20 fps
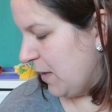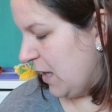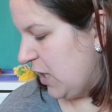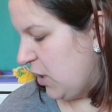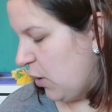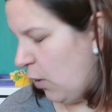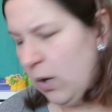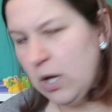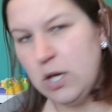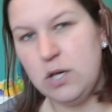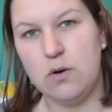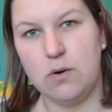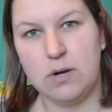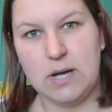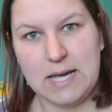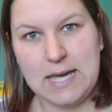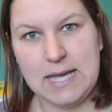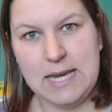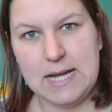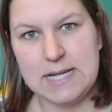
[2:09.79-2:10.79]
junge,
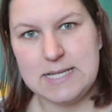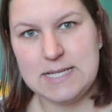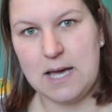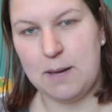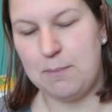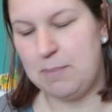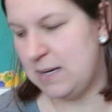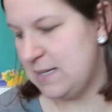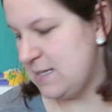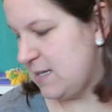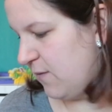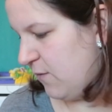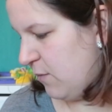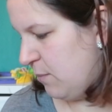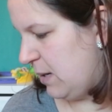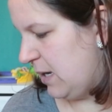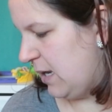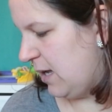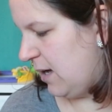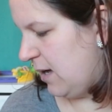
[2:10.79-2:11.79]
junge Kinderzahnpasta, wenn
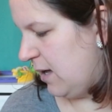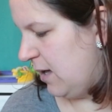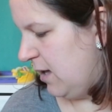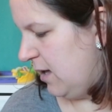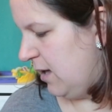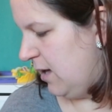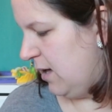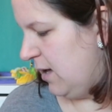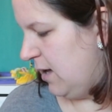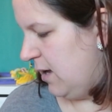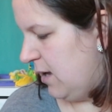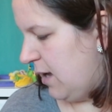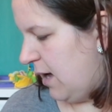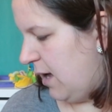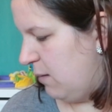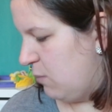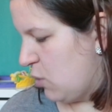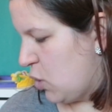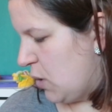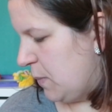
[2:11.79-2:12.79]
man da
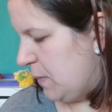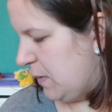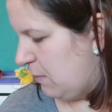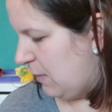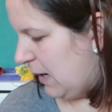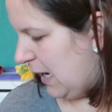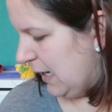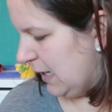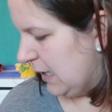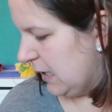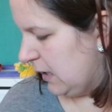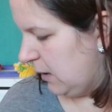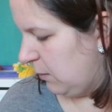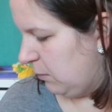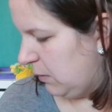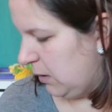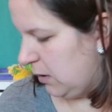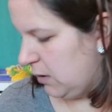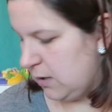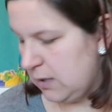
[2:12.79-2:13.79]
eine bestimmte Marke nehmen
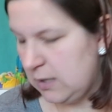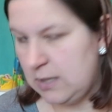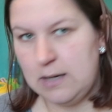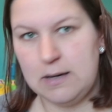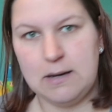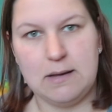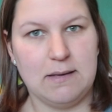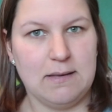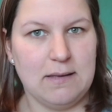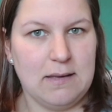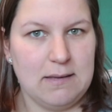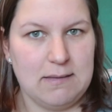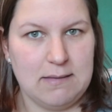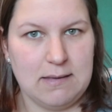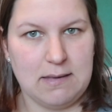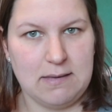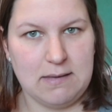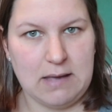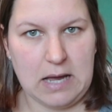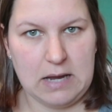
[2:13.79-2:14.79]
möchte, dann ist
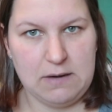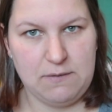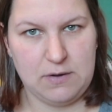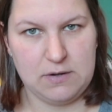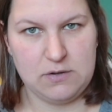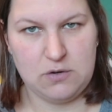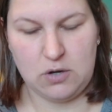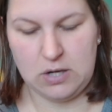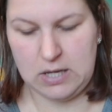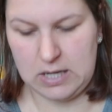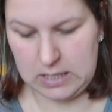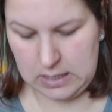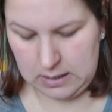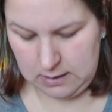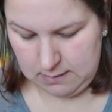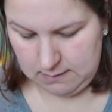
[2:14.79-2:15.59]
das ja einfach teuer. Ne?